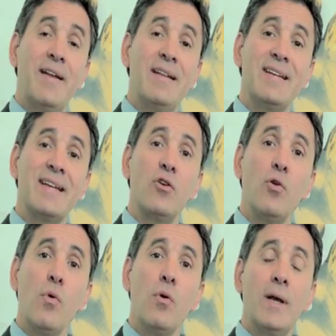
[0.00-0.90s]
diferencia que
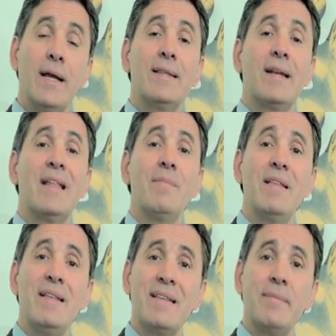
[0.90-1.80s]
hubo entre las
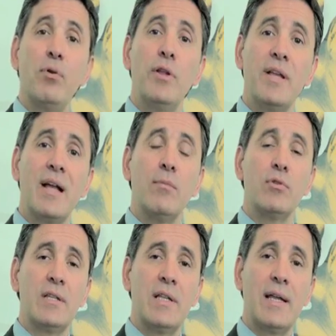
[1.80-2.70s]
medidas de política
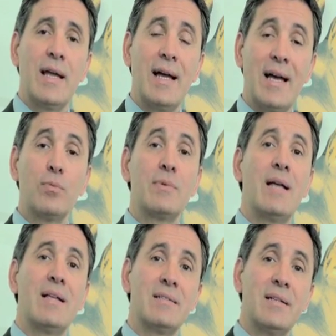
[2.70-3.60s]
monetaria
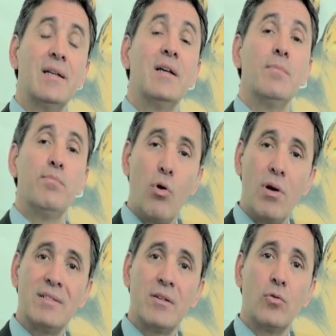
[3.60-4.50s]
adoptadas
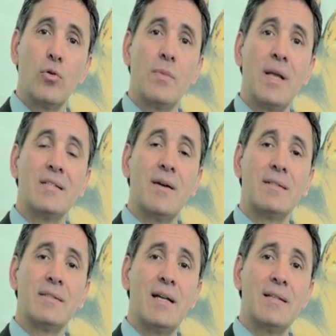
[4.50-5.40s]
por las economías
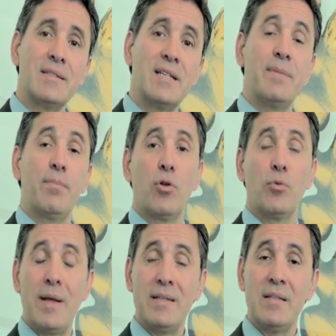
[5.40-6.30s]
avanzadas y por
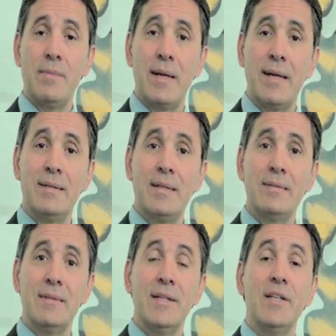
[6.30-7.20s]
los países
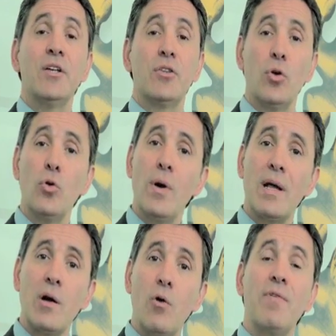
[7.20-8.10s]
emergentes dio
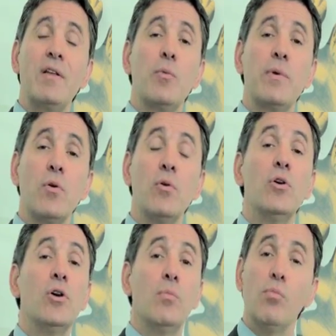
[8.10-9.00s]
lugar a un fenómeno
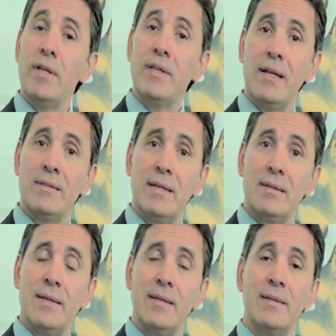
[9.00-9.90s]
muy
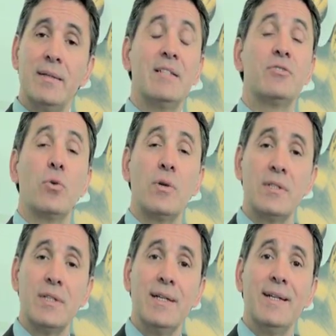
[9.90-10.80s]
interesante. Esto
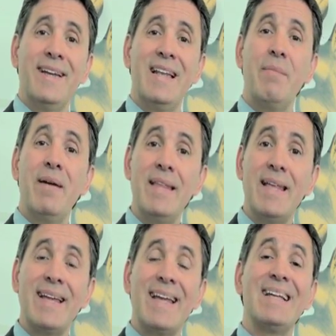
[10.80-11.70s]
es, en la
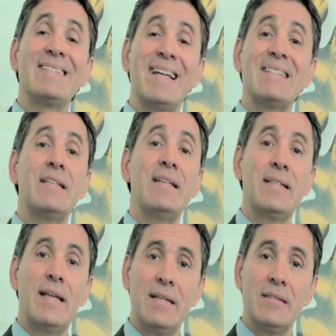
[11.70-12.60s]
medida en que las tasas de
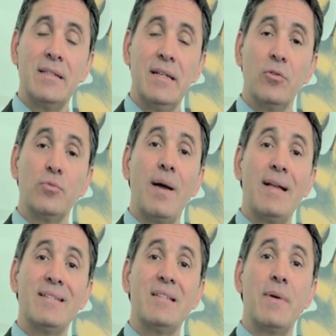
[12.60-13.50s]
interés en los
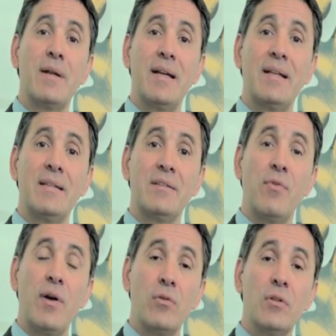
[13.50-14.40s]
países emergentes
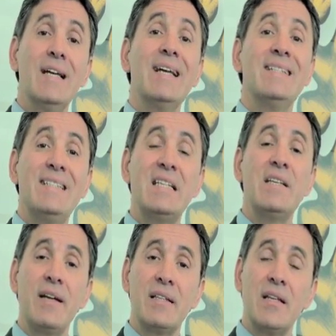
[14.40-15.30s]
fueron
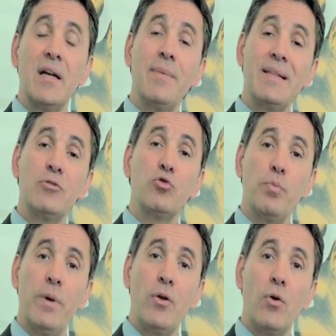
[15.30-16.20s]
significativamente
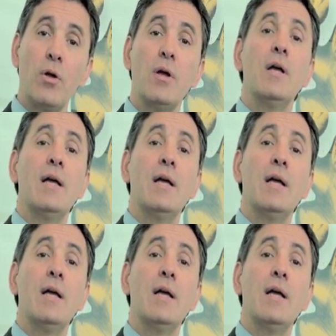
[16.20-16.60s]
superior